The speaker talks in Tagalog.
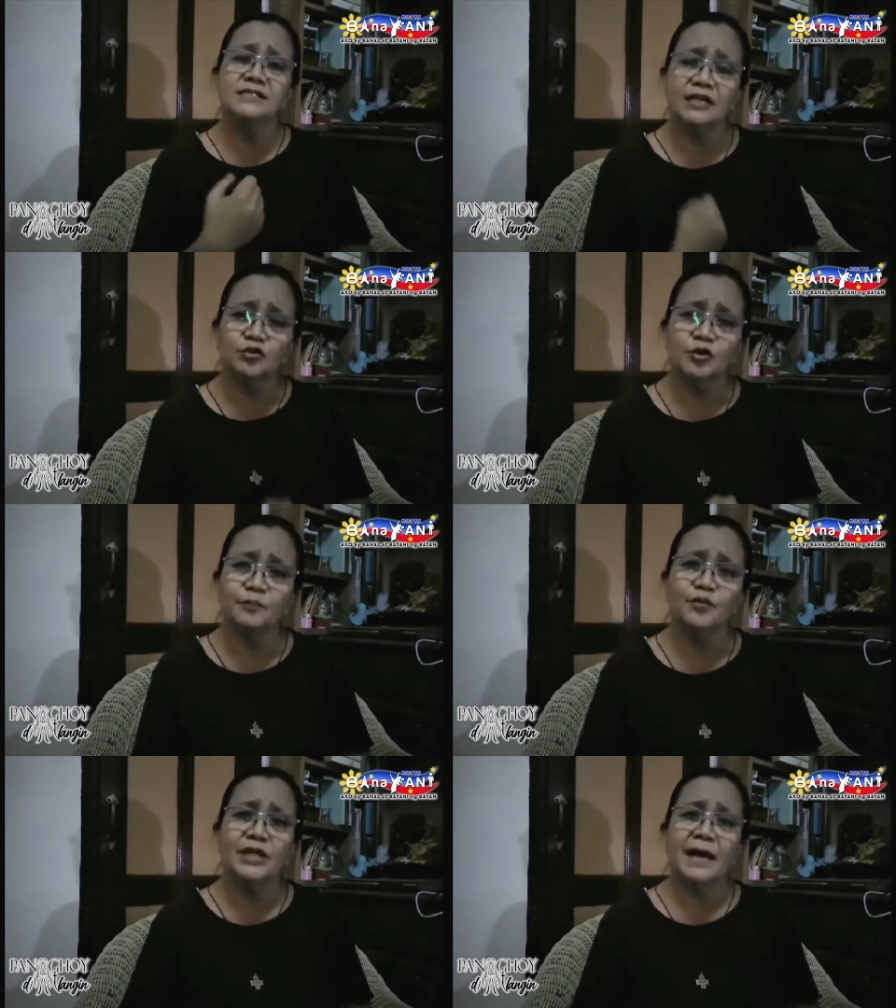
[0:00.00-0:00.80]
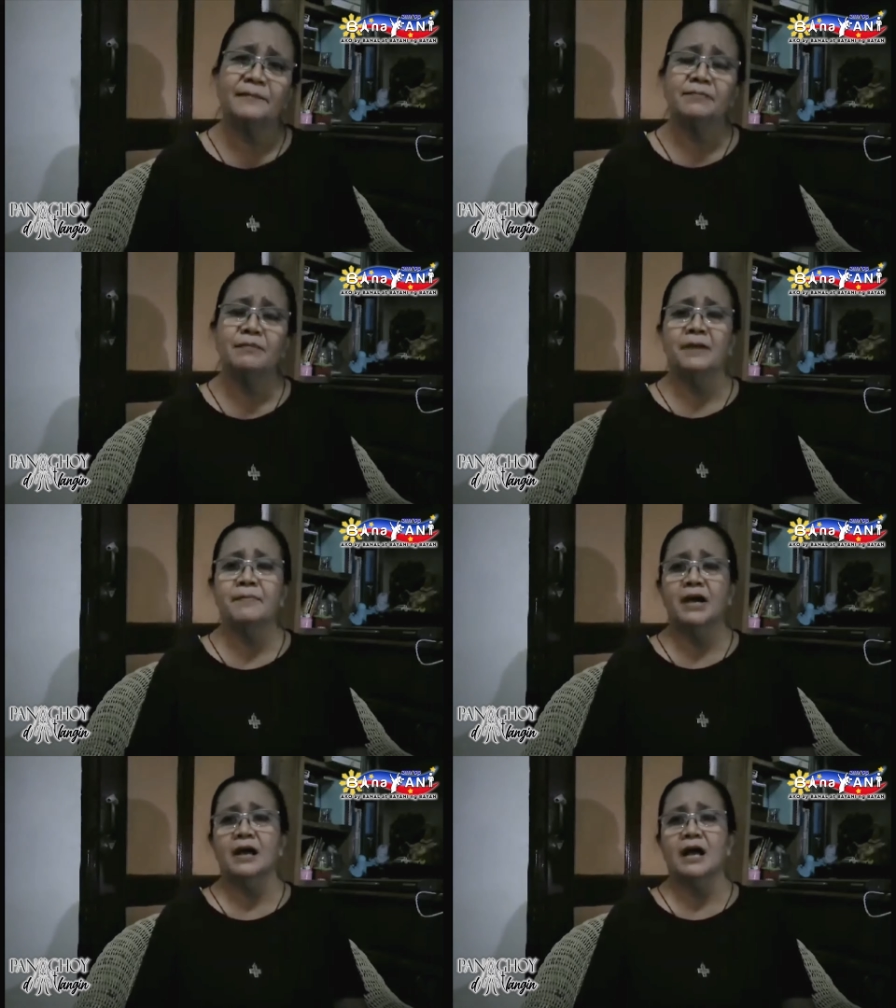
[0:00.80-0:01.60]
sektor po naming mga
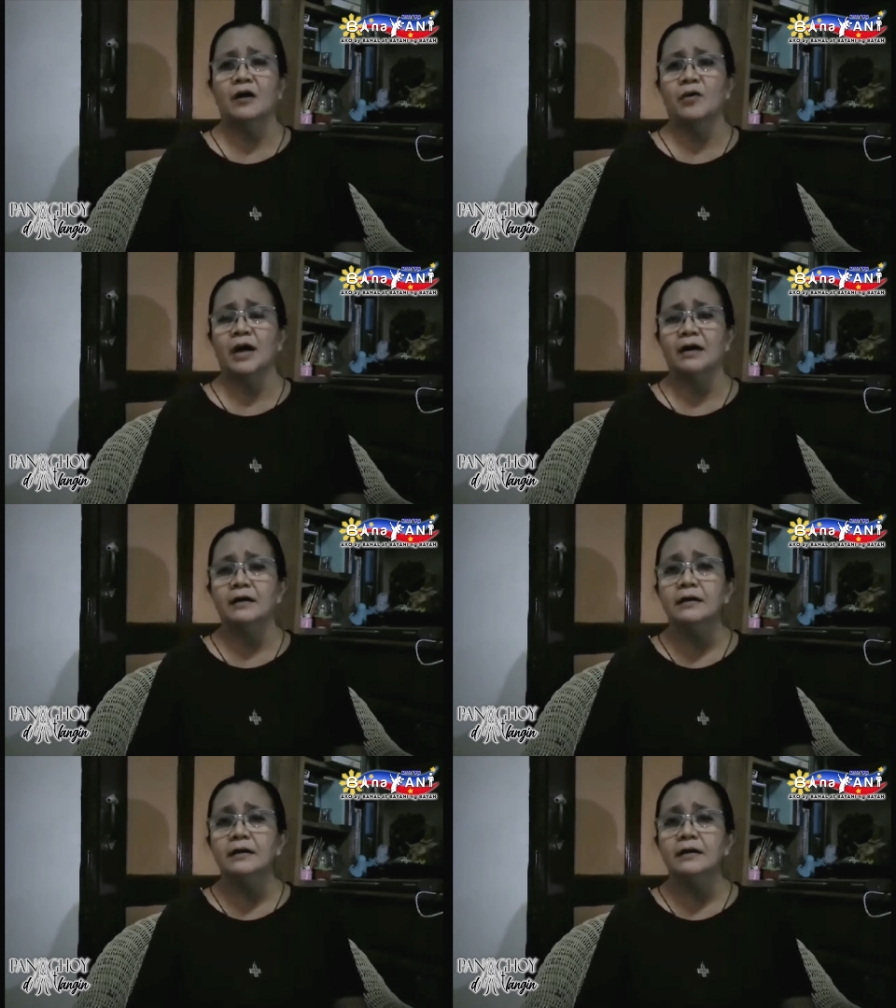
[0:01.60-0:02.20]
manggagawa?